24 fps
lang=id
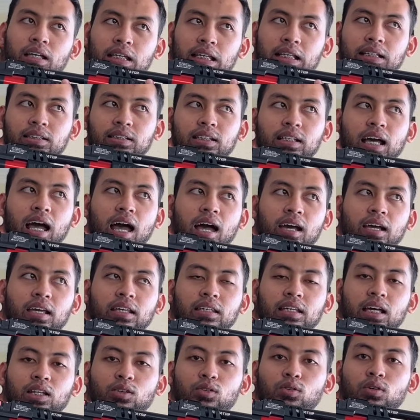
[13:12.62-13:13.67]
ngisi
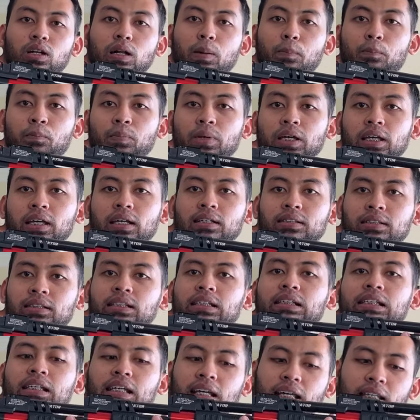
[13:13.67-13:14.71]
anginnya itu lebih
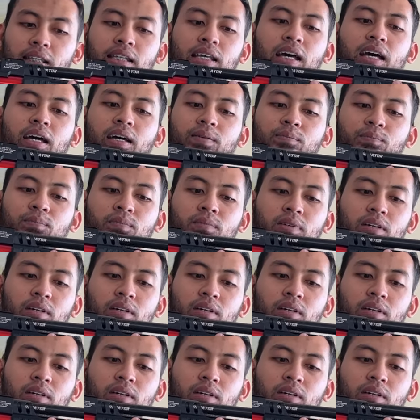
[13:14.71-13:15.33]
sedikit ya